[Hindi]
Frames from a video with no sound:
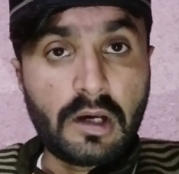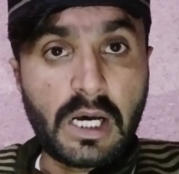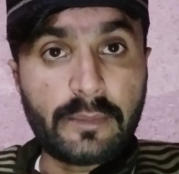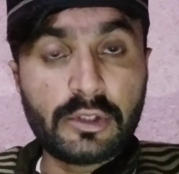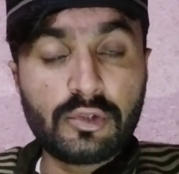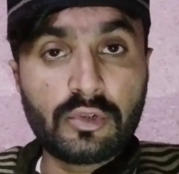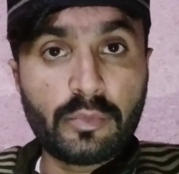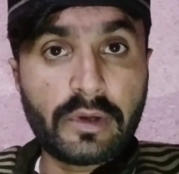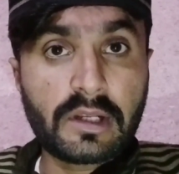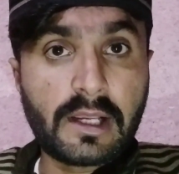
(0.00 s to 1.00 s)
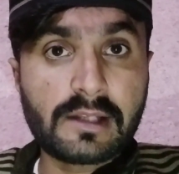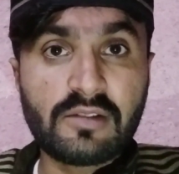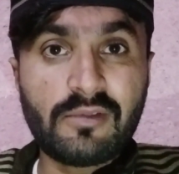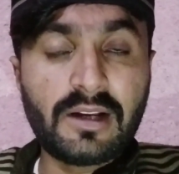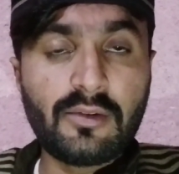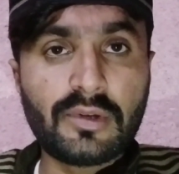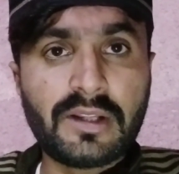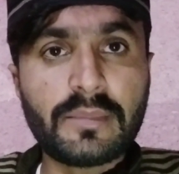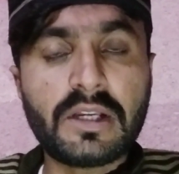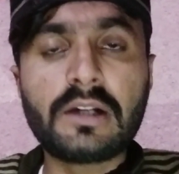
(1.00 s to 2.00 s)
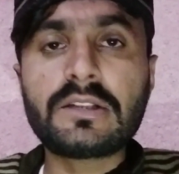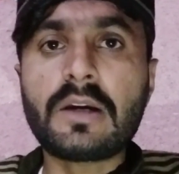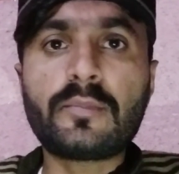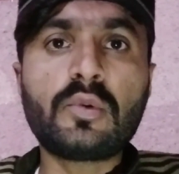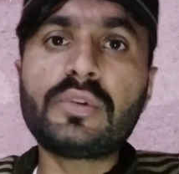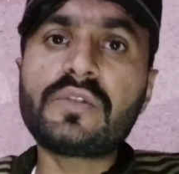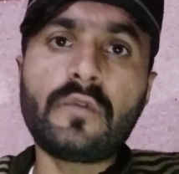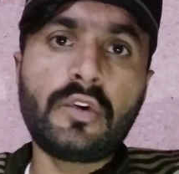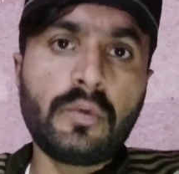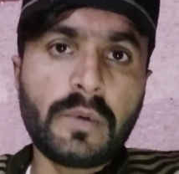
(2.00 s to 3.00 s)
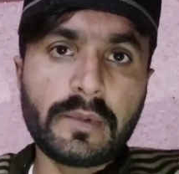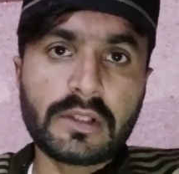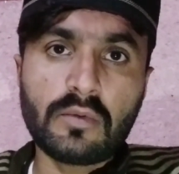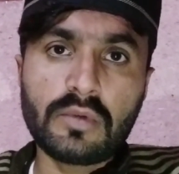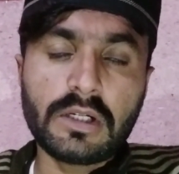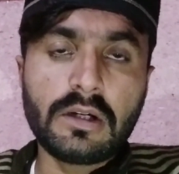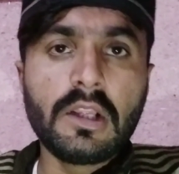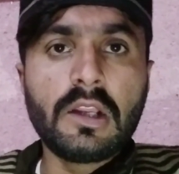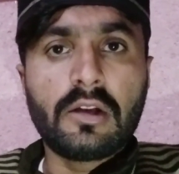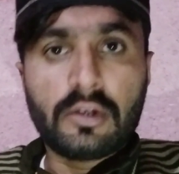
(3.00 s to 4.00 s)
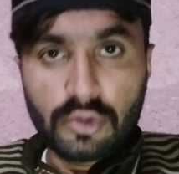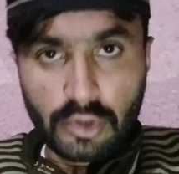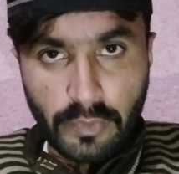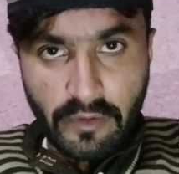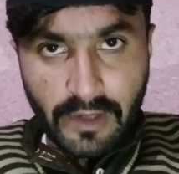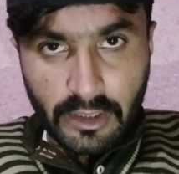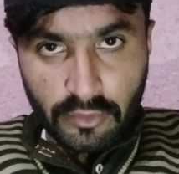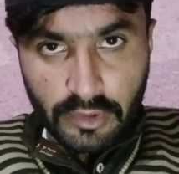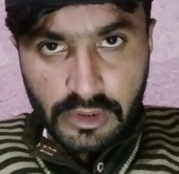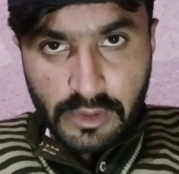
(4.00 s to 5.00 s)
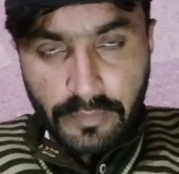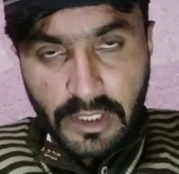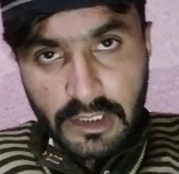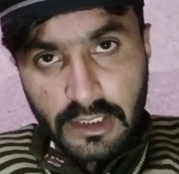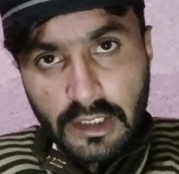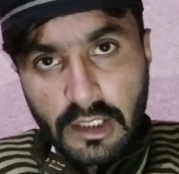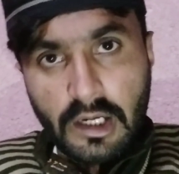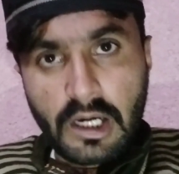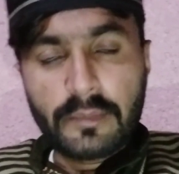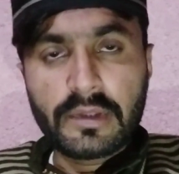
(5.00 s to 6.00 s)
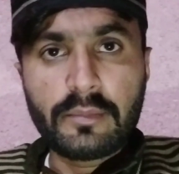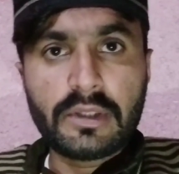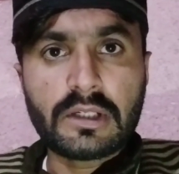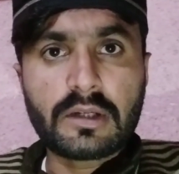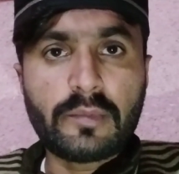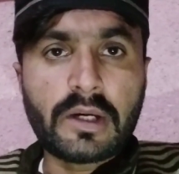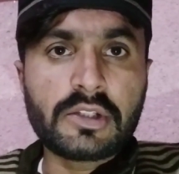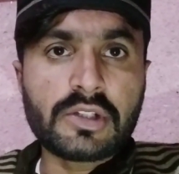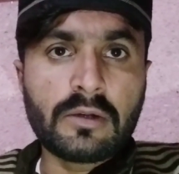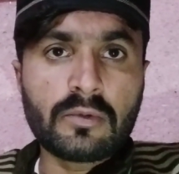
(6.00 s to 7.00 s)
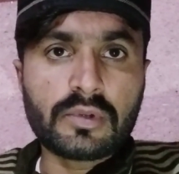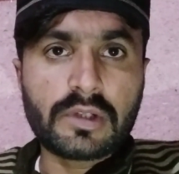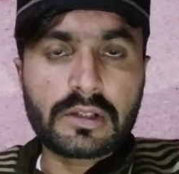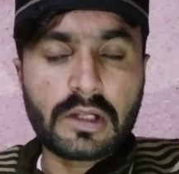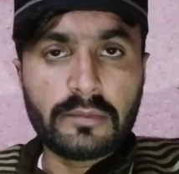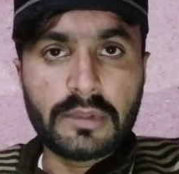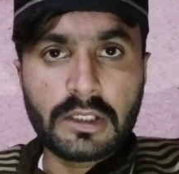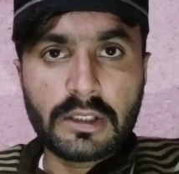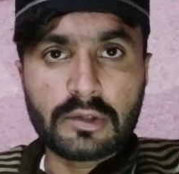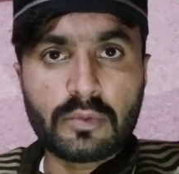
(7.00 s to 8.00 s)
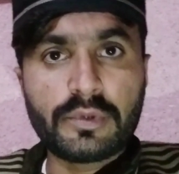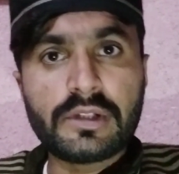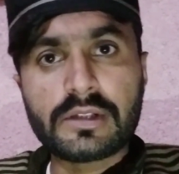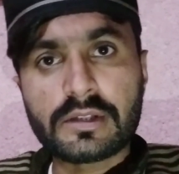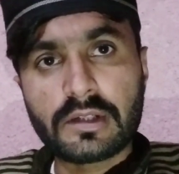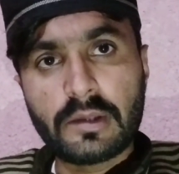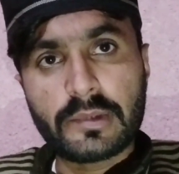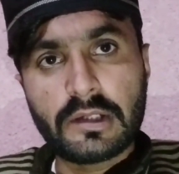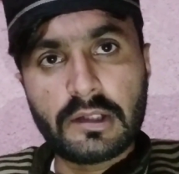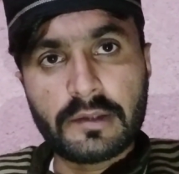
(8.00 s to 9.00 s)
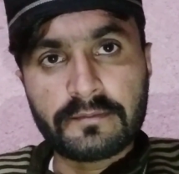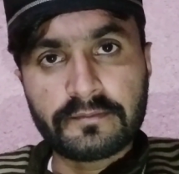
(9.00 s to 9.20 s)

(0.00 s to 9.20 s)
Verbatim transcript: आपने यूट्यूब पर कैसे वायरल होना है मैं आज आपको इस वीडियो में बताऊंगा यूट्यूब पर वायरल होने से पहले आपने अभी तक हमारे चैनल को सब्सक्राइब नहीं किया तो प्लीज़ सब्सक्राइब कर लें